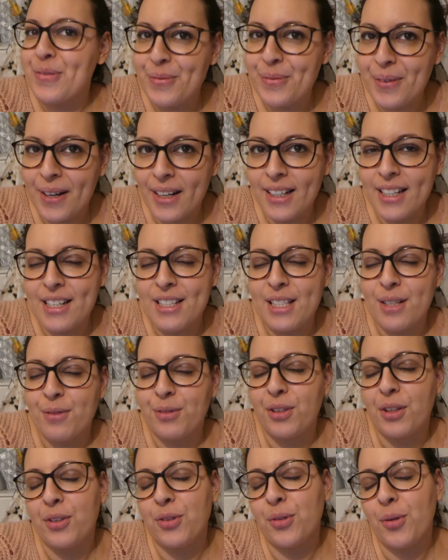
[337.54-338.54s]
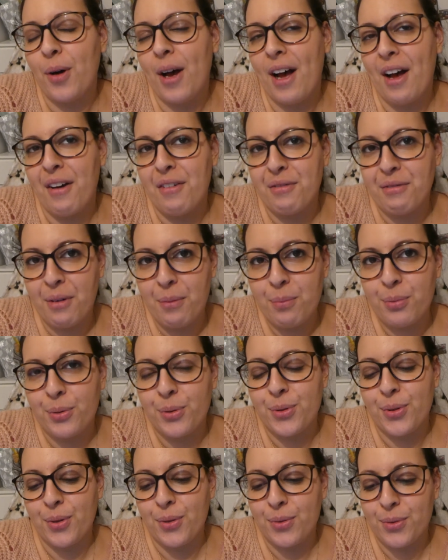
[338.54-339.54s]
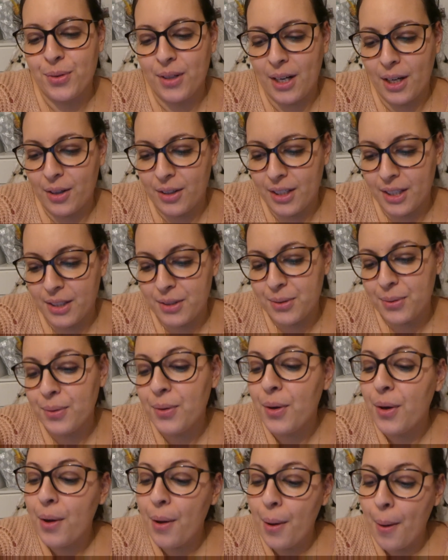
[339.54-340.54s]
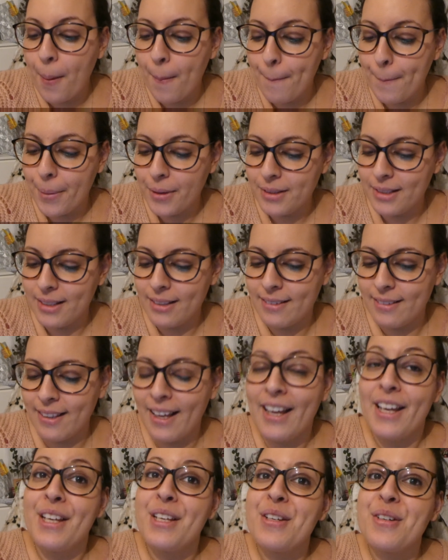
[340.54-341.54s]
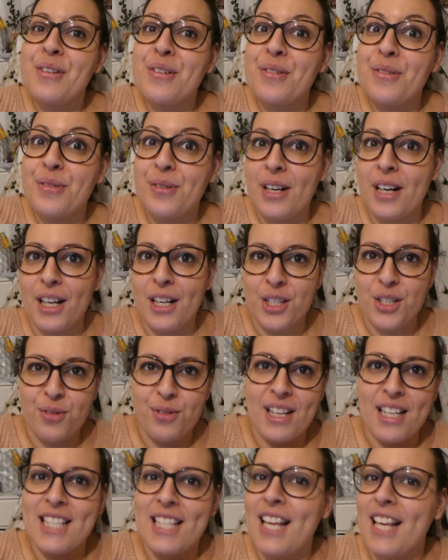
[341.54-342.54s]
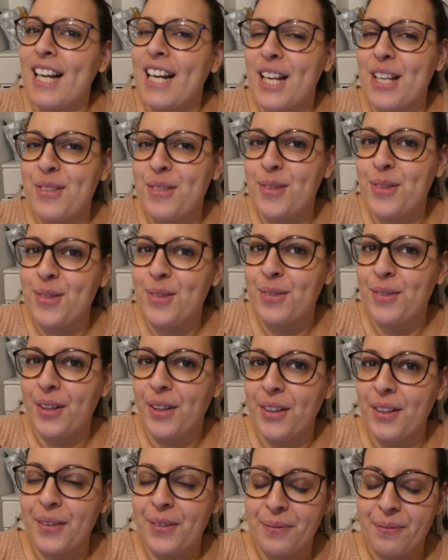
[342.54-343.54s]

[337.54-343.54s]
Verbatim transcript: 20. Et ça vous donne droit à 20% sur la collection petite taille. Voilà, je vous laisse avec la suite du vlog.